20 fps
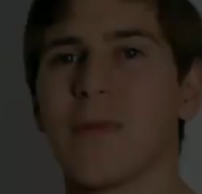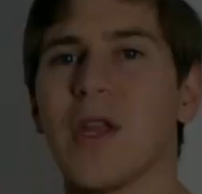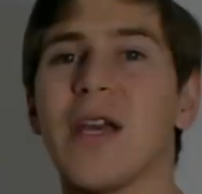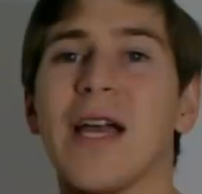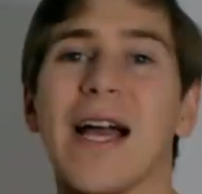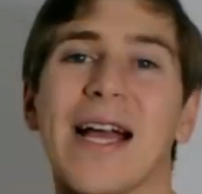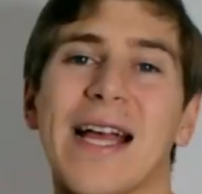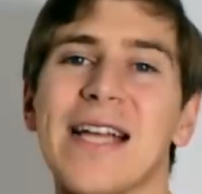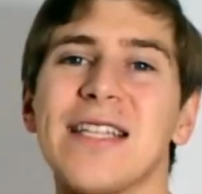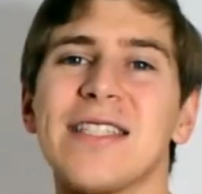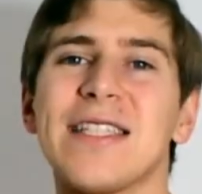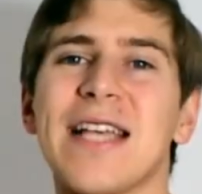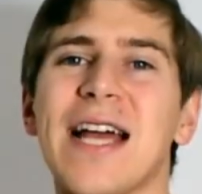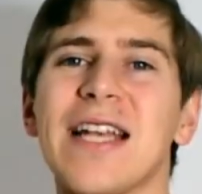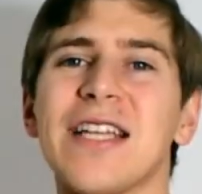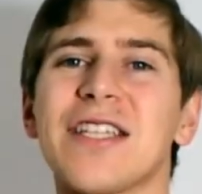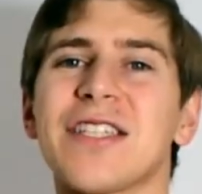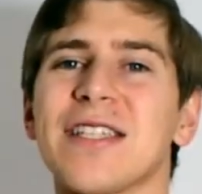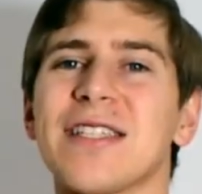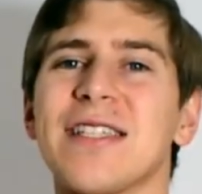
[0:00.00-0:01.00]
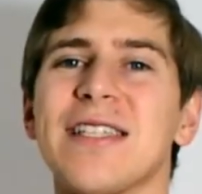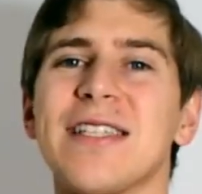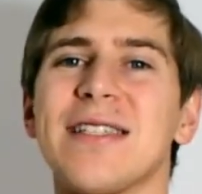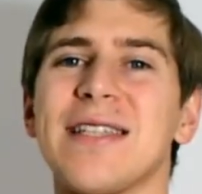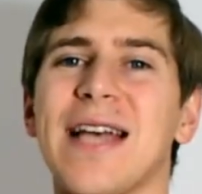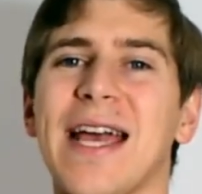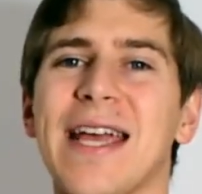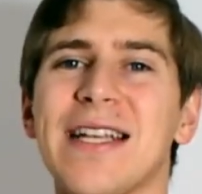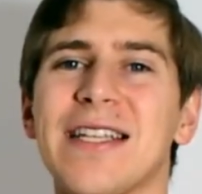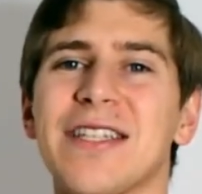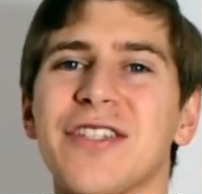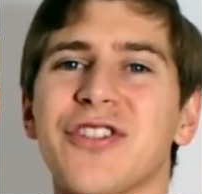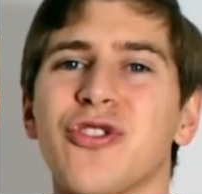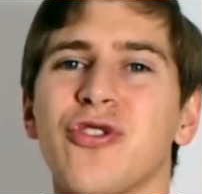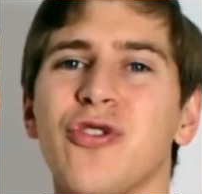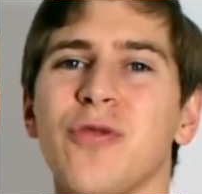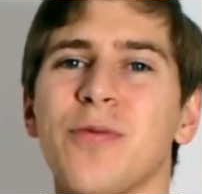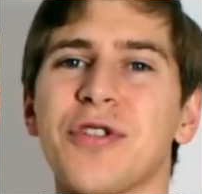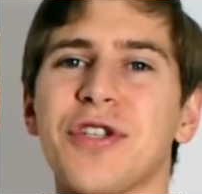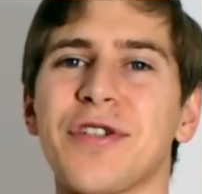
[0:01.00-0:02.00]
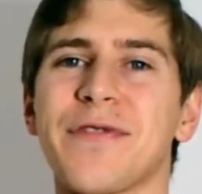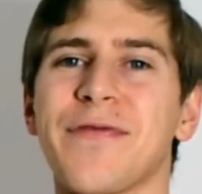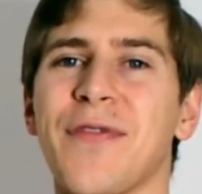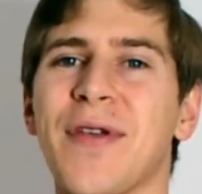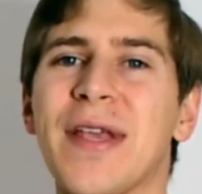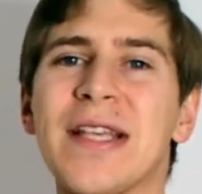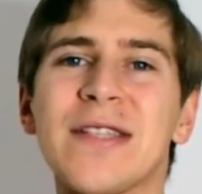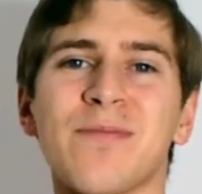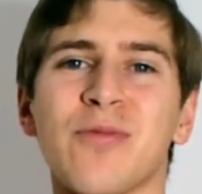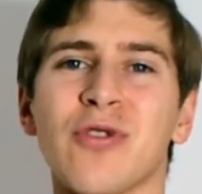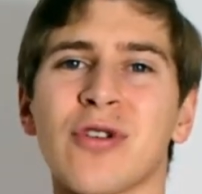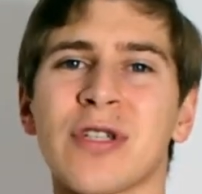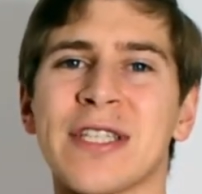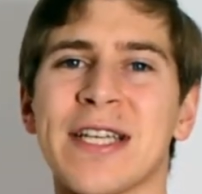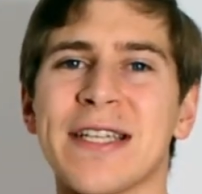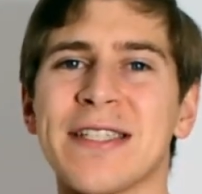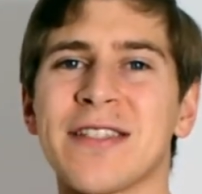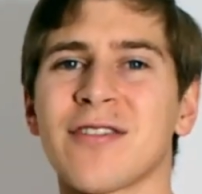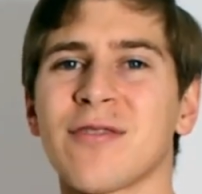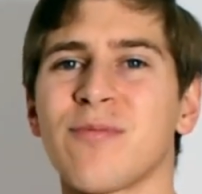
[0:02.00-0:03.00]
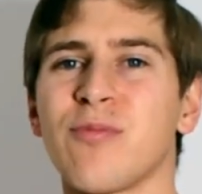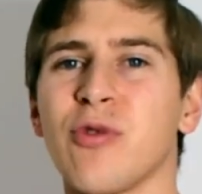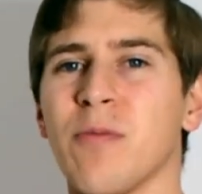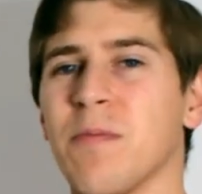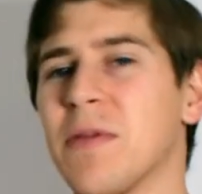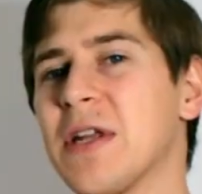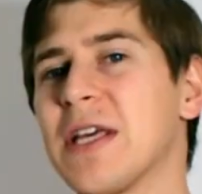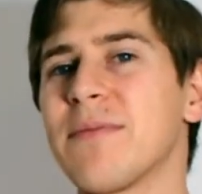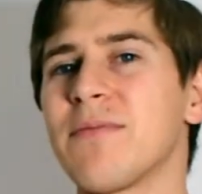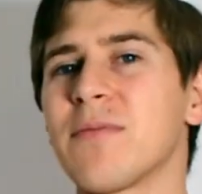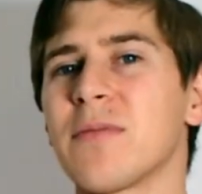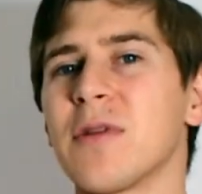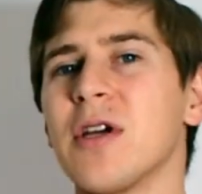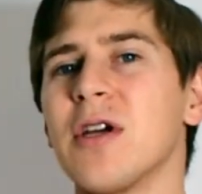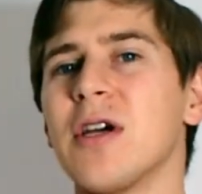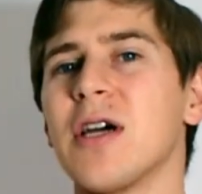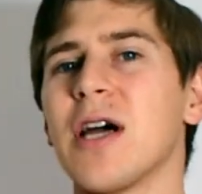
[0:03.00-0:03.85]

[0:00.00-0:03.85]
Ja, ganz ehrlich, das ist eigentlich ein typisches Facebook-Tester-Problem.